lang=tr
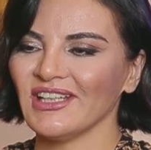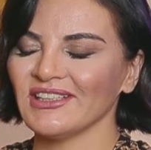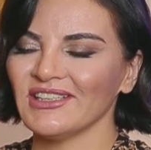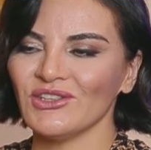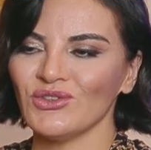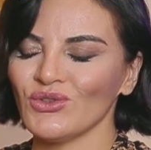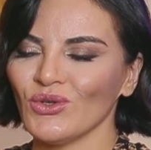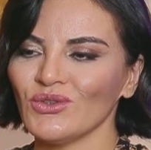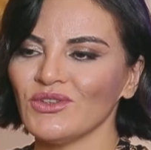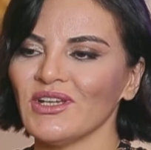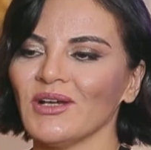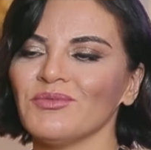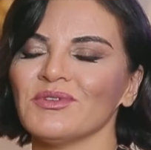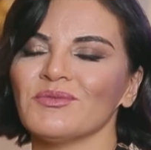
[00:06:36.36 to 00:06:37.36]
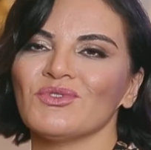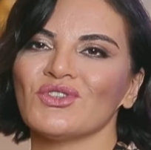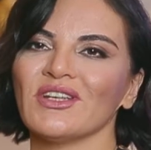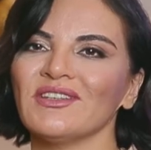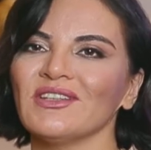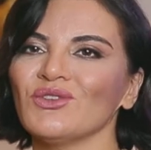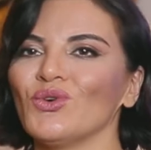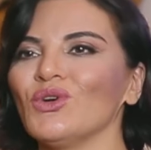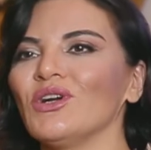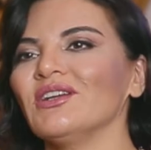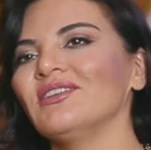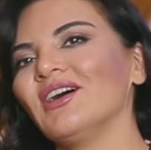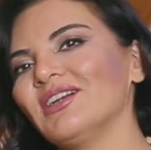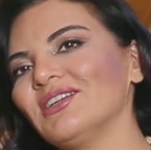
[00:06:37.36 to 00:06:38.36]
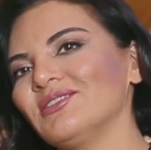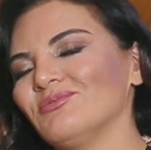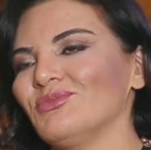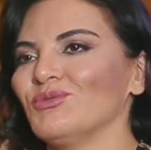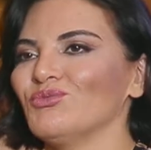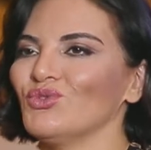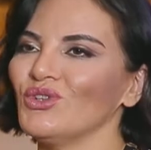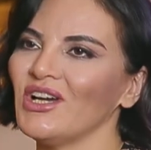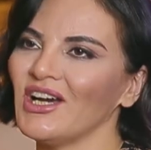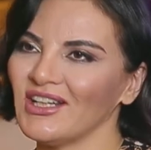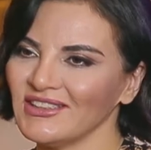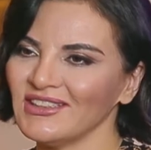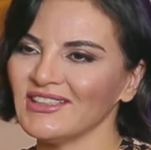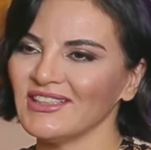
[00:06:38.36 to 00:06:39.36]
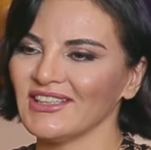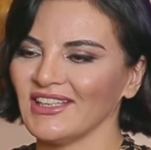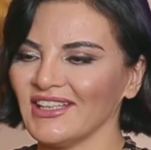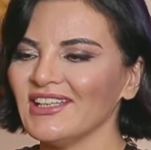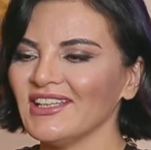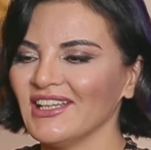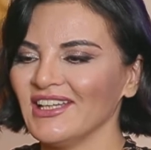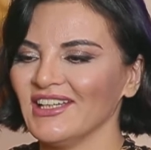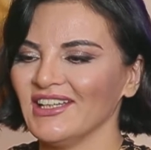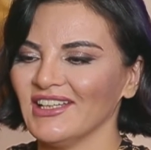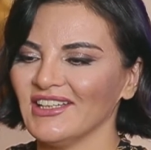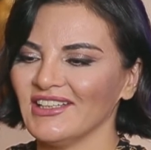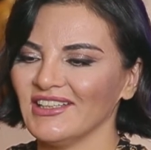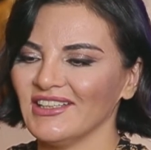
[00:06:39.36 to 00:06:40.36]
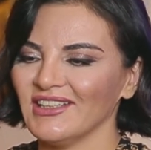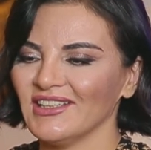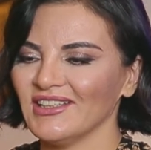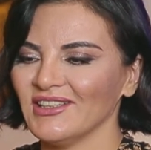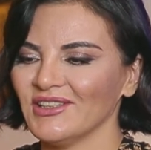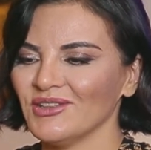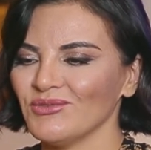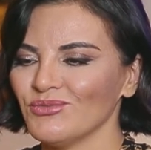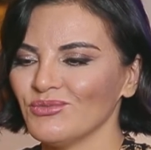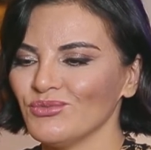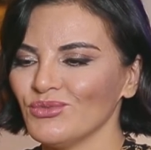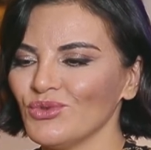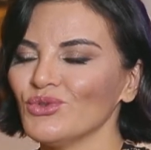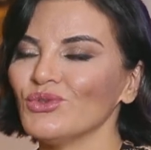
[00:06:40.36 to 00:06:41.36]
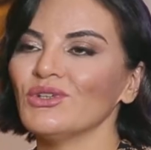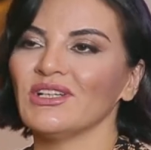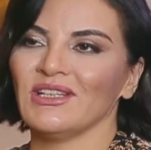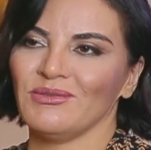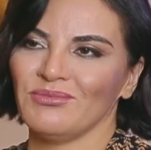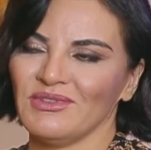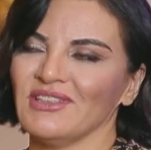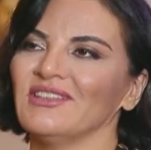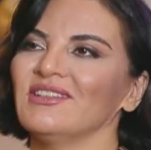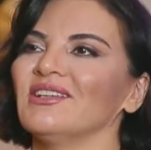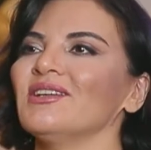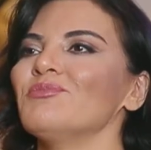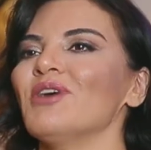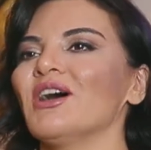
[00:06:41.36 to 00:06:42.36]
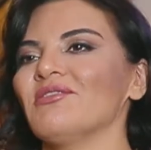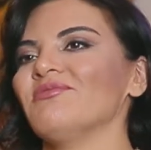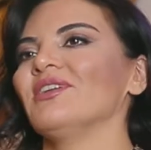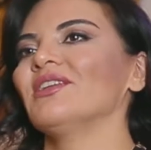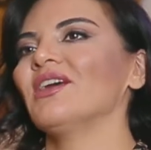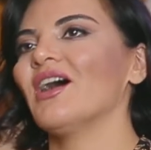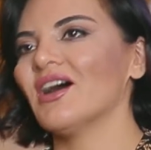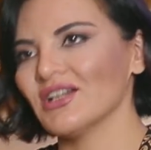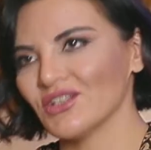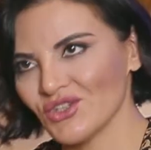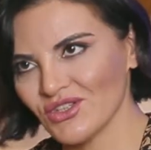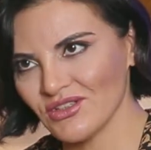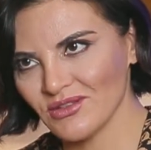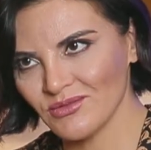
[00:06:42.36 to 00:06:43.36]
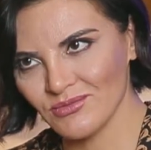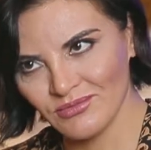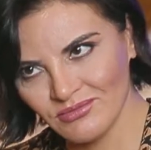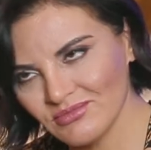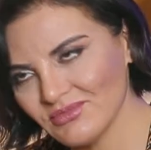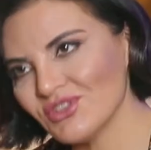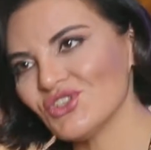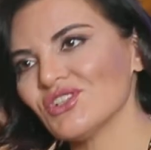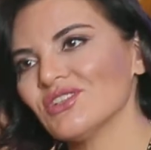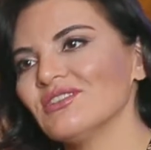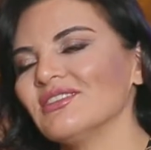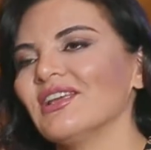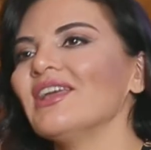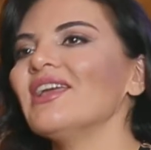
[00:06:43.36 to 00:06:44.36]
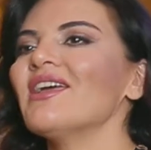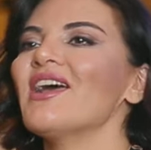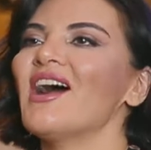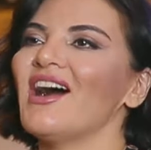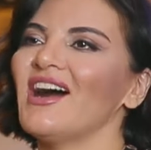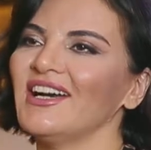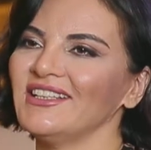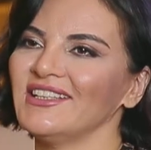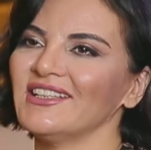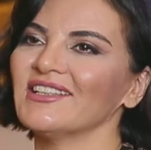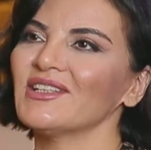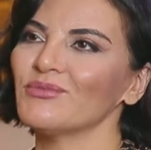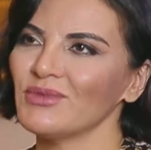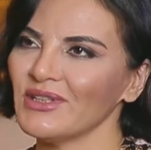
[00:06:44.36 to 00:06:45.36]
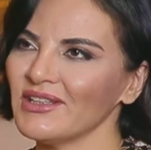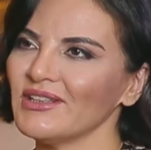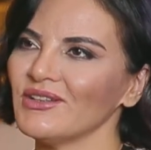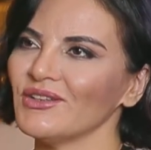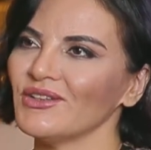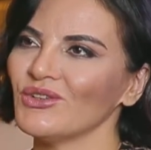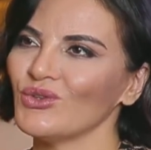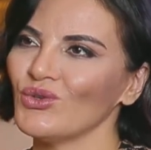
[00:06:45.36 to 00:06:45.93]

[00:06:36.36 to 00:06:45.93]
yani hiç yokta yaptığımız şeyden o kadar memnun kaldık ki e, bu klipte de ben fena aşığım içinde aynı ekibi e,